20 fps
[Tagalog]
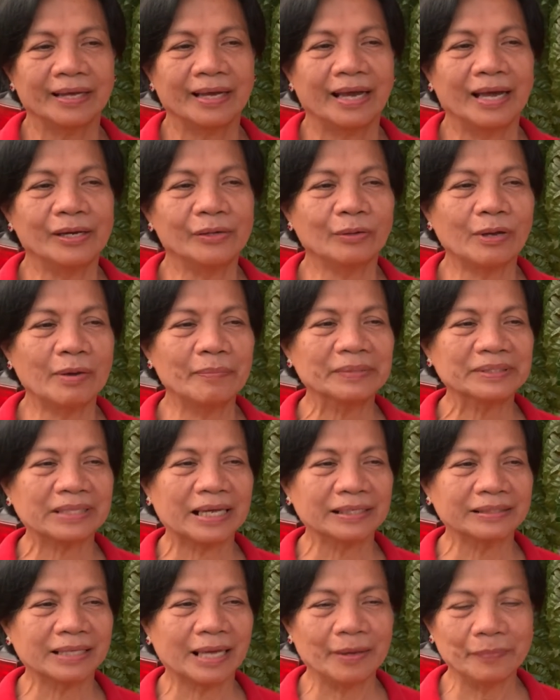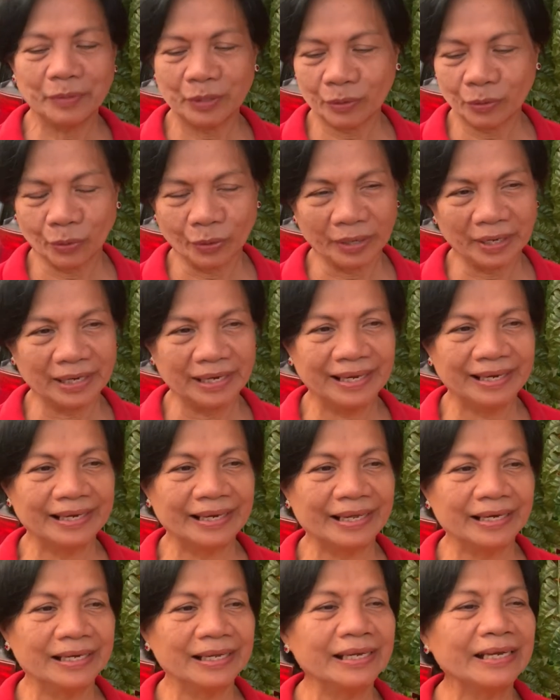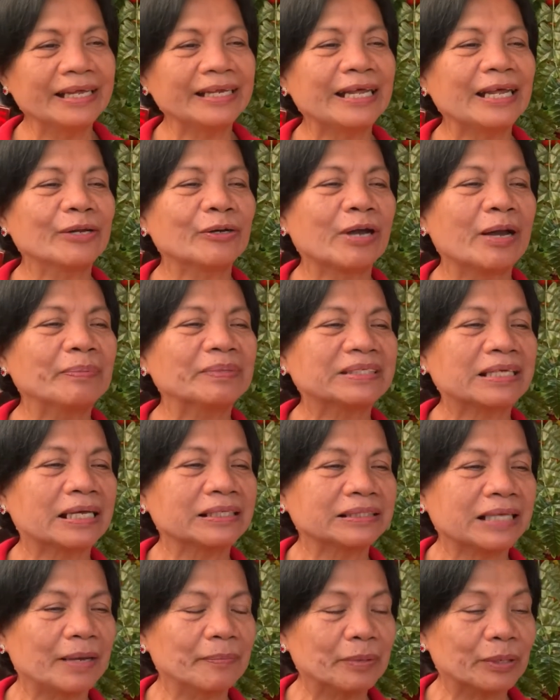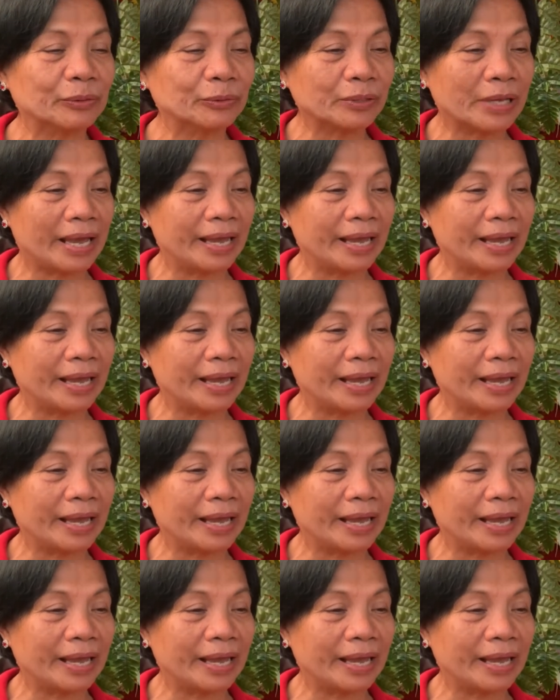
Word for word: Ano kang masasabi ko kay Lenlen? Lenlen, ano kang masasabi ko sa